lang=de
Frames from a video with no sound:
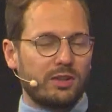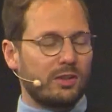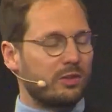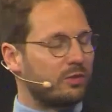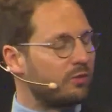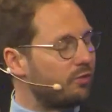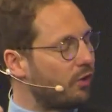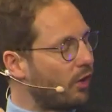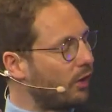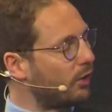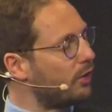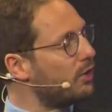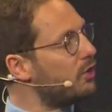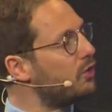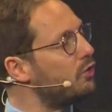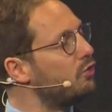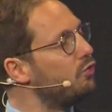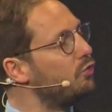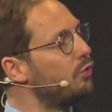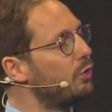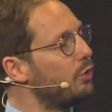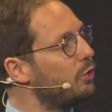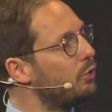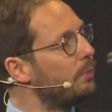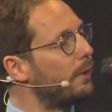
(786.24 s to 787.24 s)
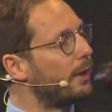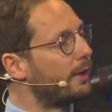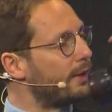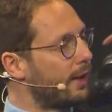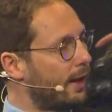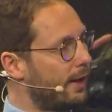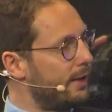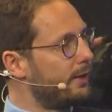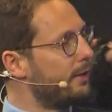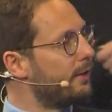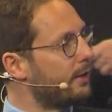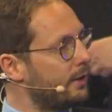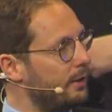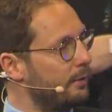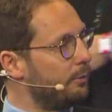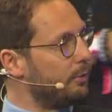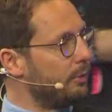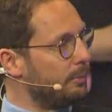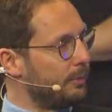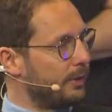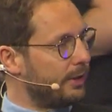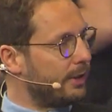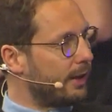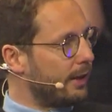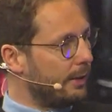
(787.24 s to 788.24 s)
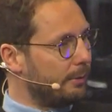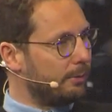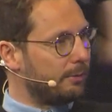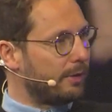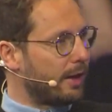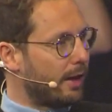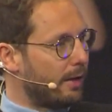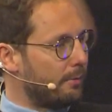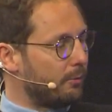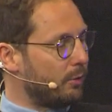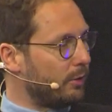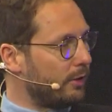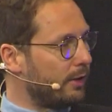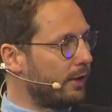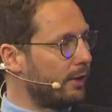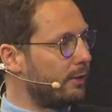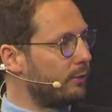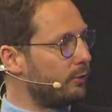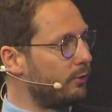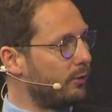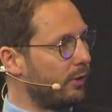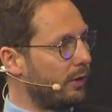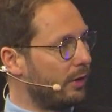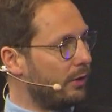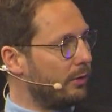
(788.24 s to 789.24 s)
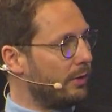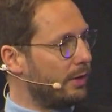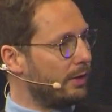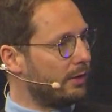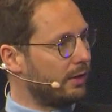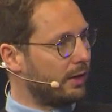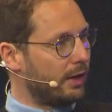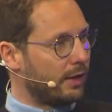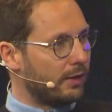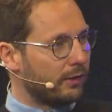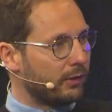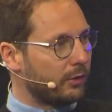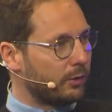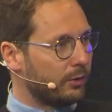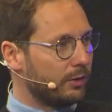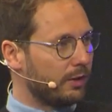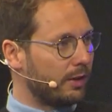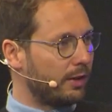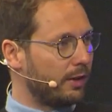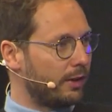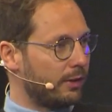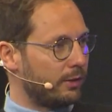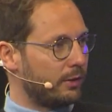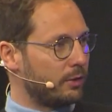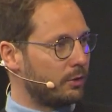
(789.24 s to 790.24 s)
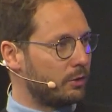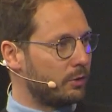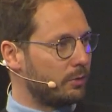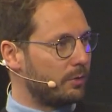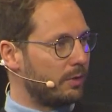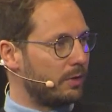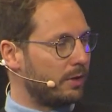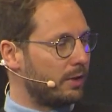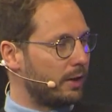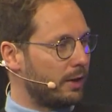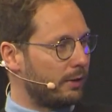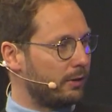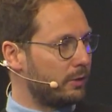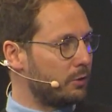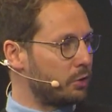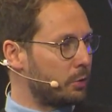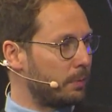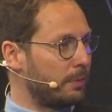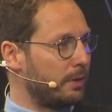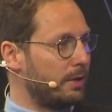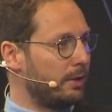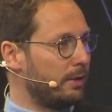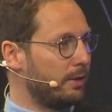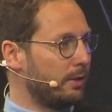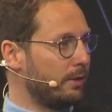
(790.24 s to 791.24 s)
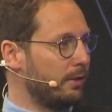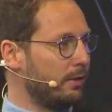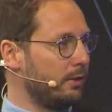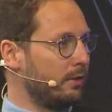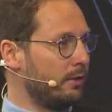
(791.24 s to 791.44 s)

es wirklich nur über deinen Hebel mit deinem Namen und deinen Followern, ganz ohne klassischen, klassische Medien?